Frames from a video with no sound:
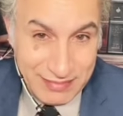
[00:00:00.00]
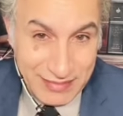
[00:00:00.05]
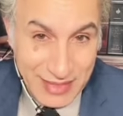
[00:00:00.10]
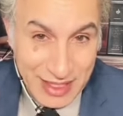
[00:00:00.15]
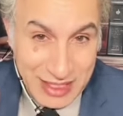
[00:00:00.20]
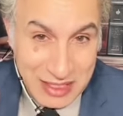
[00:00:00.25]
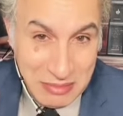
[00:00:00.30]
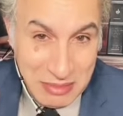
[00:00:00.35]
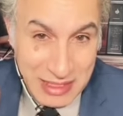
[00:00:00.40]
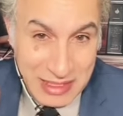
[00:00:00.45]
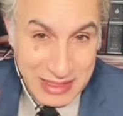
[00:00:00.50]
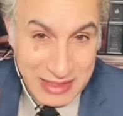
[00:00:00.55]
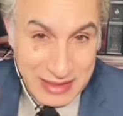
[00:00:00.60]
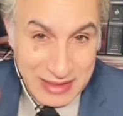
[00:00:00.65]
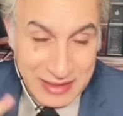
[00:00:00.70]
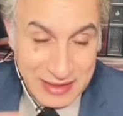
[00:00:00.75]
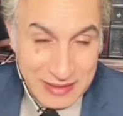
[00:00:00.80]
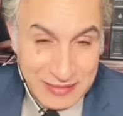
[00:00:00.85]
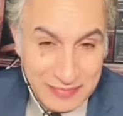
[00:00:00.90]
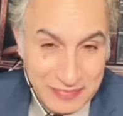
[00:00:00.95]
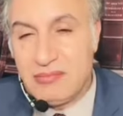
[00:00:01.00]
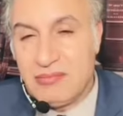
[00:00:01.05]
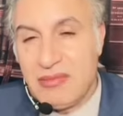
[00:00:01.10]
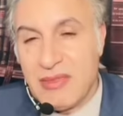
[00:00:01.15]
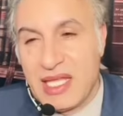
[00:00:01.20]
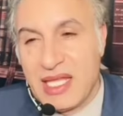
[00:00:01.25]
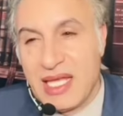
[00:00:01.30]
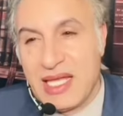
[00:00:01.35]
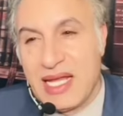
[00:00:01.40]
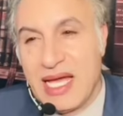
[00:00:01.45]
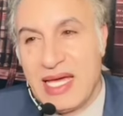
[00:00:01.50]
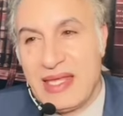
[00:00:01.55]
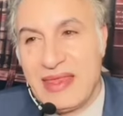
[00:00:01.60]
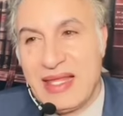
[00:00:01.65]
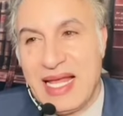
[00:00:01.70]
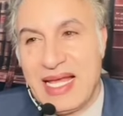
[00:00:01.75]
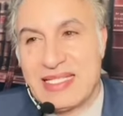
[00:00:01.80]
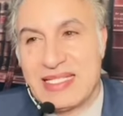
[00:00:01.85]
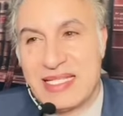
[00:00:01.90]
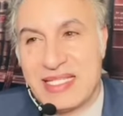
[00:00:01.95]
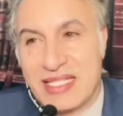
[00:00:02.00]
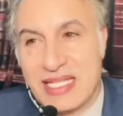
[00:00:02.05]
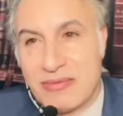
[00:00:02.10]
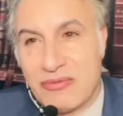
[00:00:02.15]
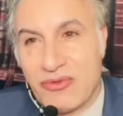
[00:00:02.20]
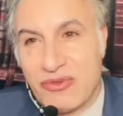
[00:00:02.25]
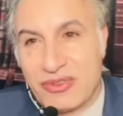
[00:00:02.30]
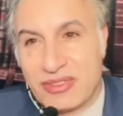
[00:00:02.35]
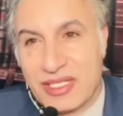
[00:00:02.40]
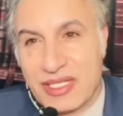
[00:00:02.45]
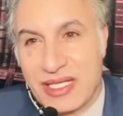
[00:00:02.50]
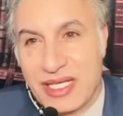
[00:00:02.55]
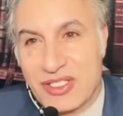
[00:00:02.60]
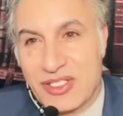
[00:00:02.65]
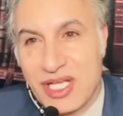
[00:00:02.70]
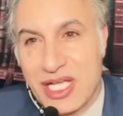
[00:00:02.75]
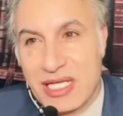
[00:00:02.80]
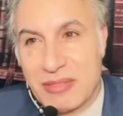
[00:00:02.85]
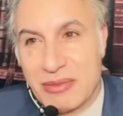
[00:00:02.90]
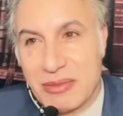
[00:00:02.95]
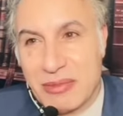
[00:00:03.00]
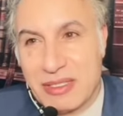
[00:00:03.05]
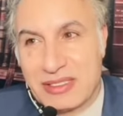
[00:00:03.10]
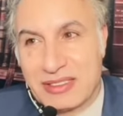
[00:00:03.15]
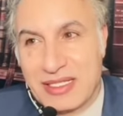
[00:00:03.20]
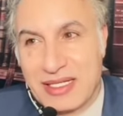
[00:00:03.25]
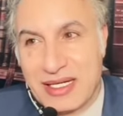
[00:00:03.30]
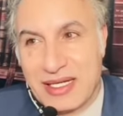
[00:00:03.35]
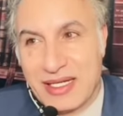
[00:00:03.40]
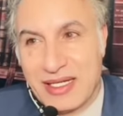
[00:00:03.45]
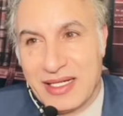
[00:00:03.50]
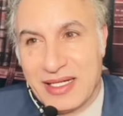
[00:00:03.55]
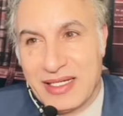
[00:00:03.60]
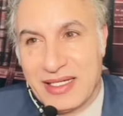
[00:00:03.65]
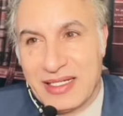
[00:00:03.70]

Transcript: خلي بالك يعني هذه الحساسية المفرطة هي جاية من منطقة